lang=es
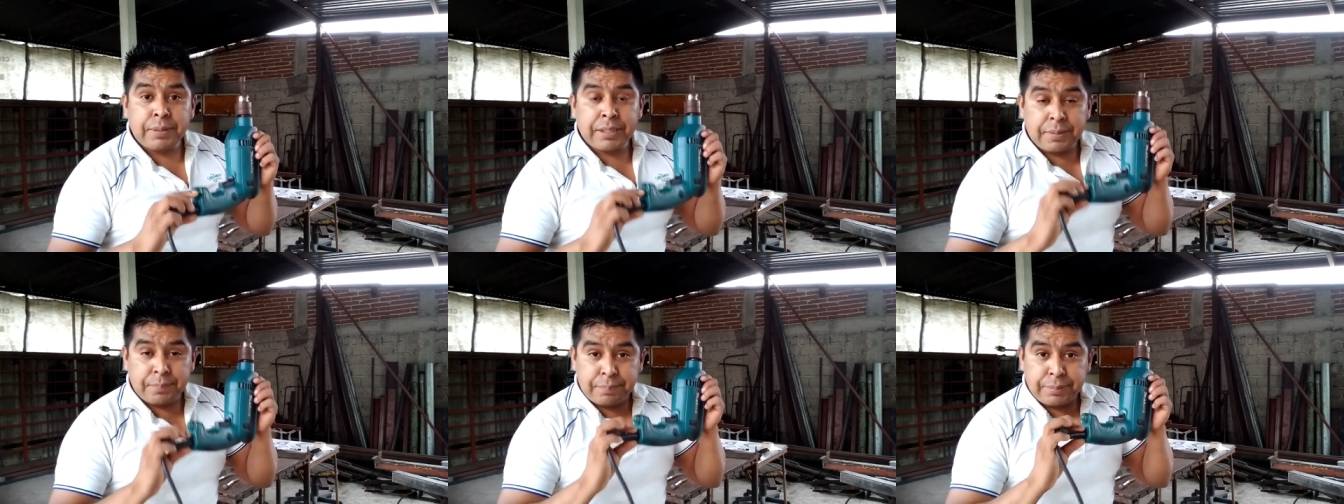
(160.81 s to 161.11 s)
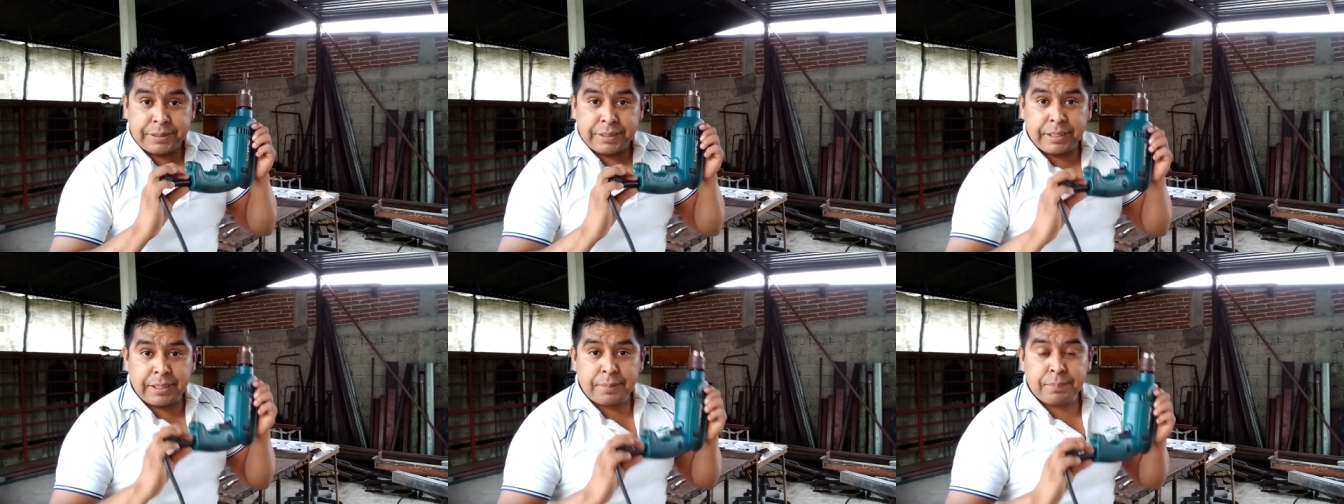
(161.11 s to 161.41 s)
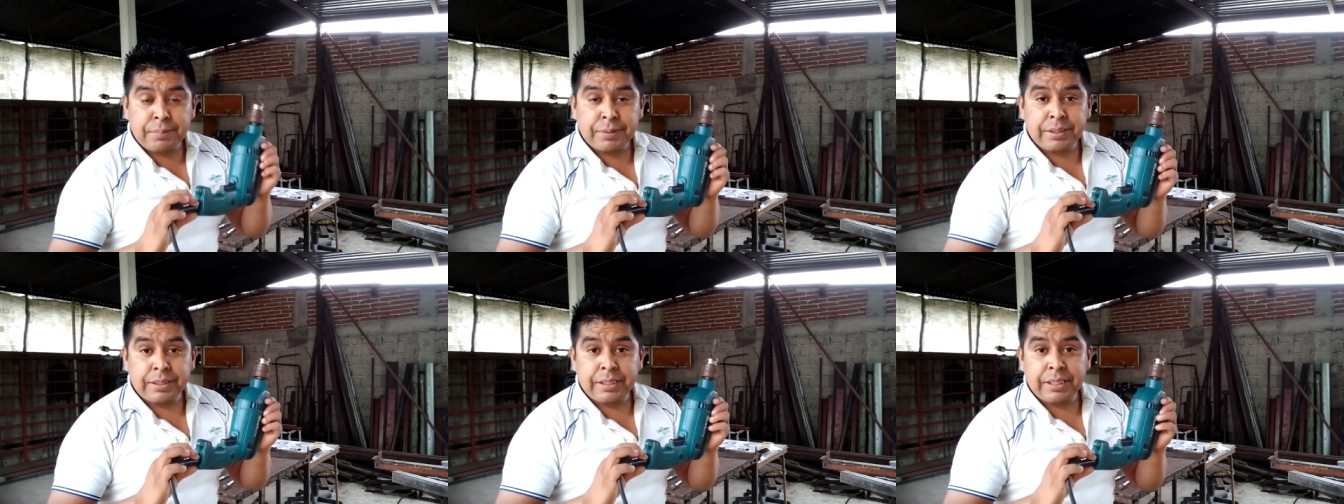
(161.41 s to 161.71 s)
para empezar a
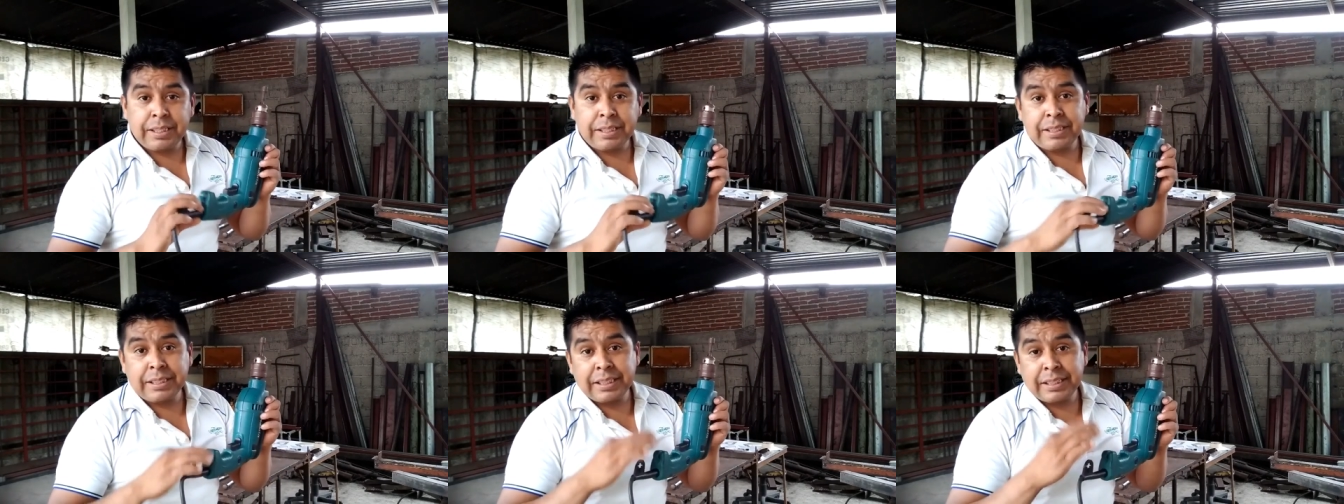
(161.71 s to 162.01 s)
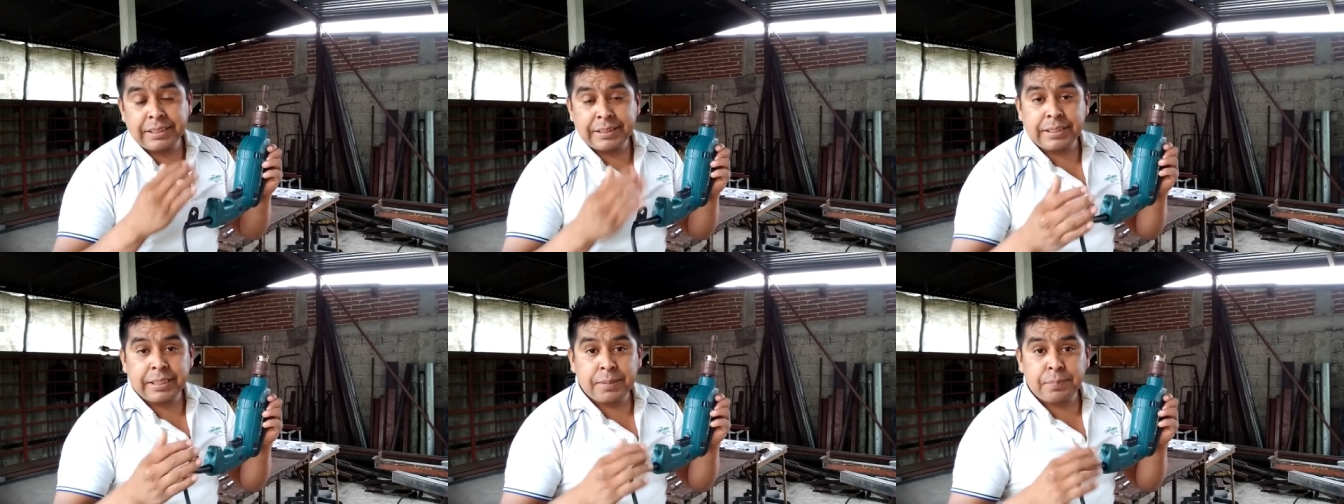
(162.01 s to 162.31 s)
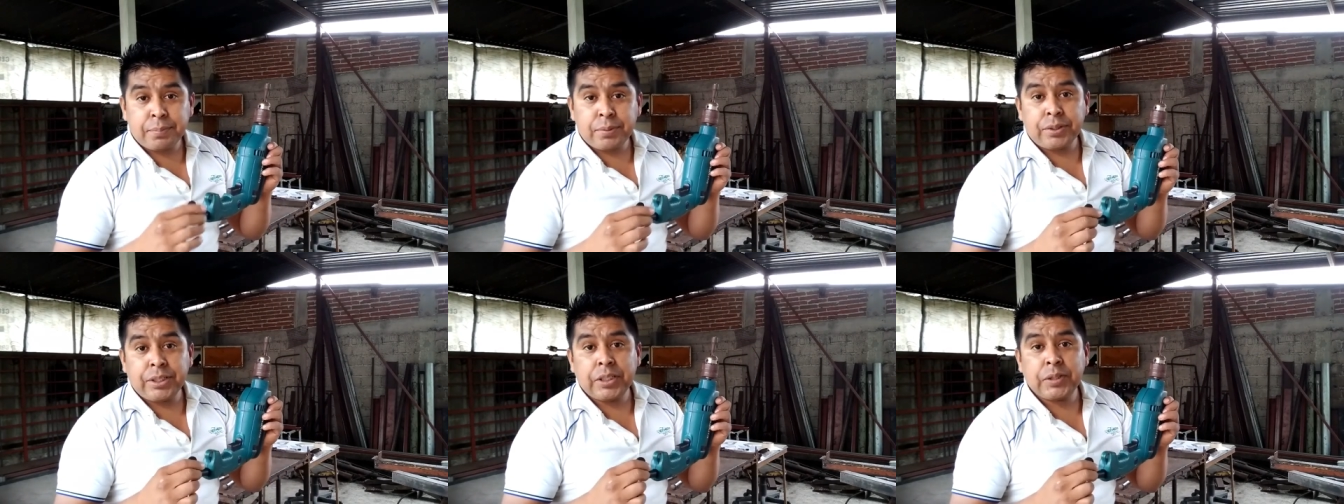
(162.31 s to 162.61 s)
aprender y
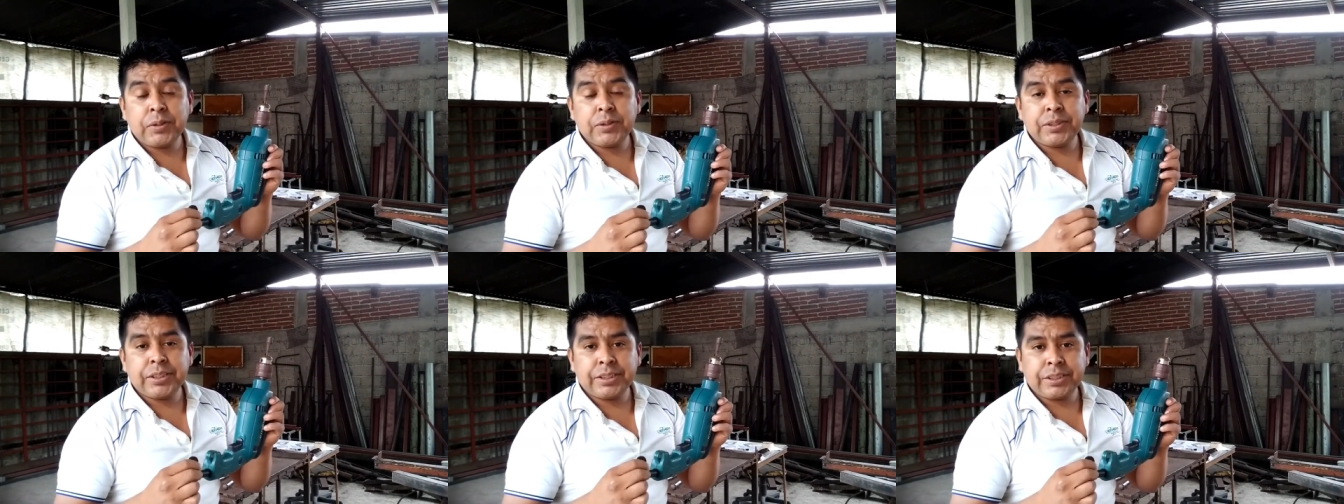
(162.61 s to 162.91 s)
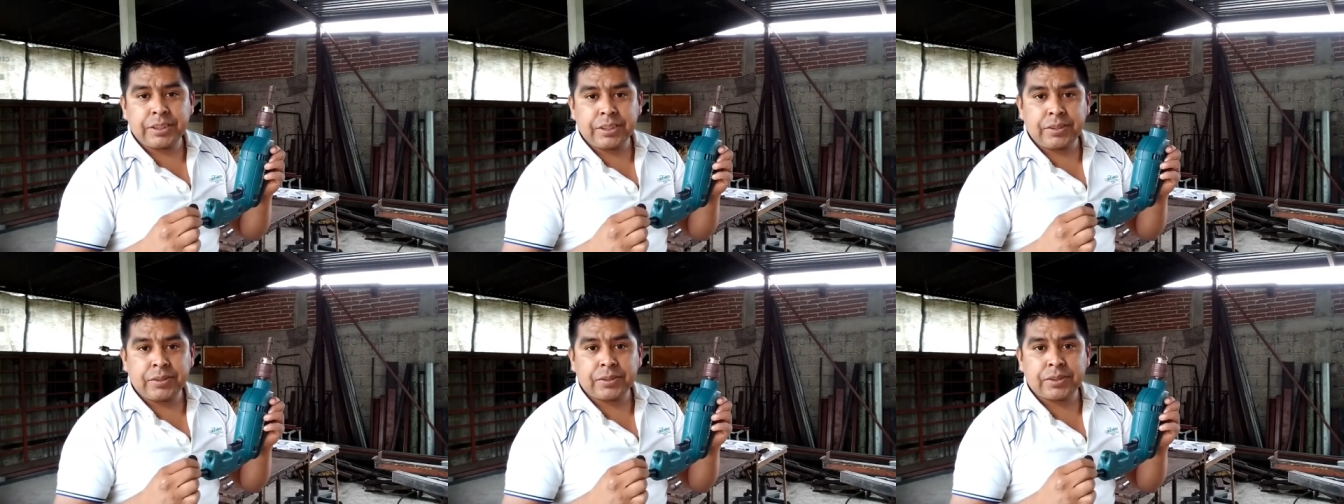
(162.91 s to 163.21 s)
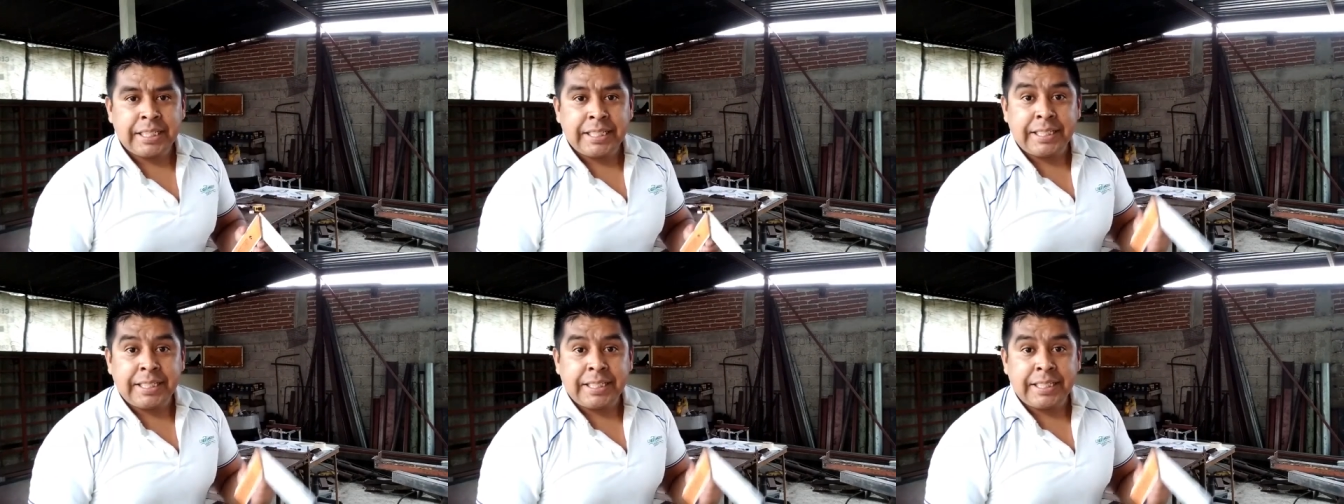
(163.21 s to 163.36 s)
hacer proyectos sencillos.